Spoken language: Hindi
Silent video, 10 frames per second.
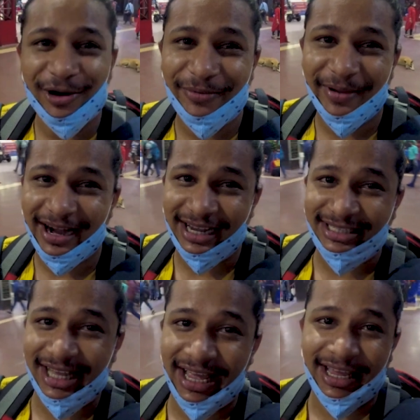ऑटो पकड़
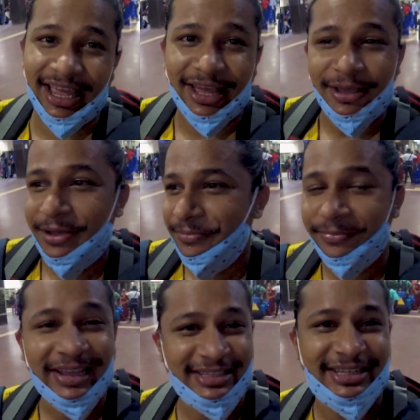के जाएंगे
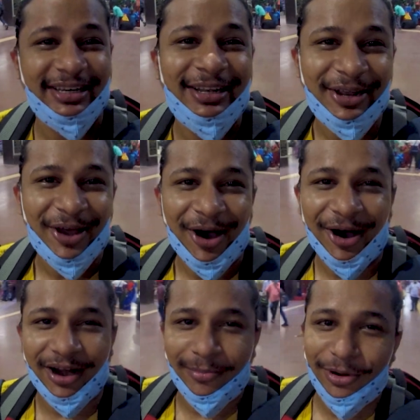बीच
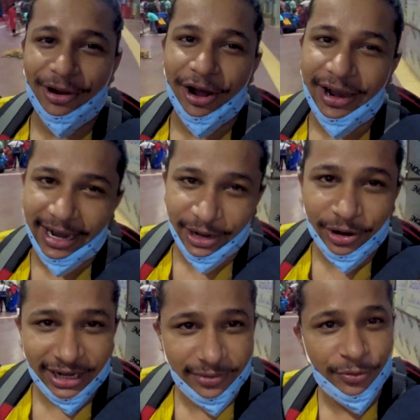और हम लोग का ऑलरेडी
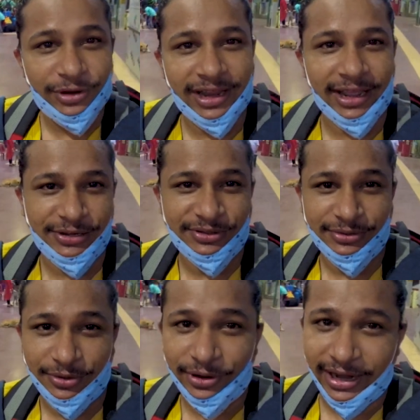होटल बुक है
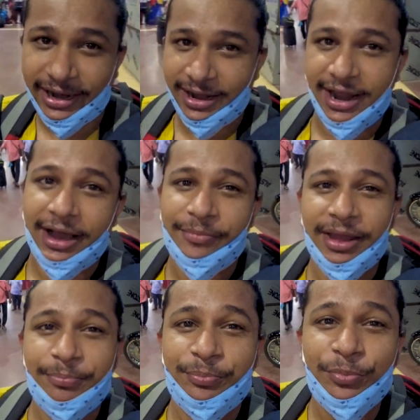होटल का नाम
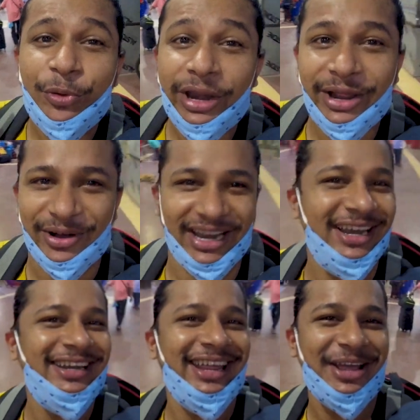है पूरी होटल
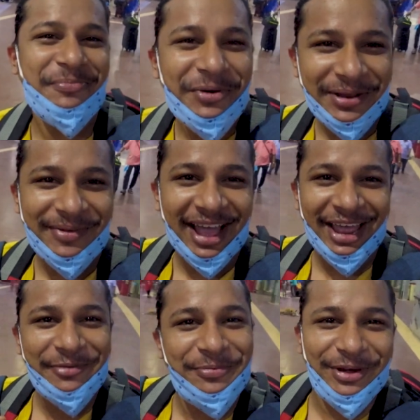ठीक है पूरी में
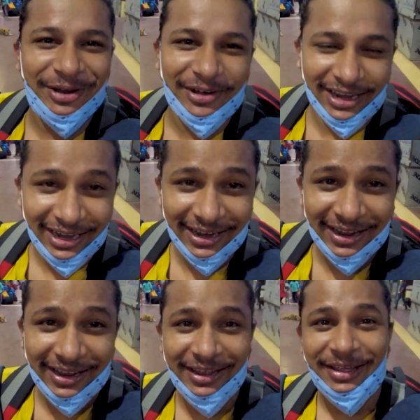आए हैं पूरी होटल ही
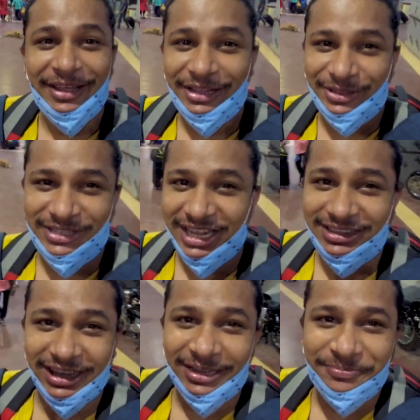लिए तो चलते हैं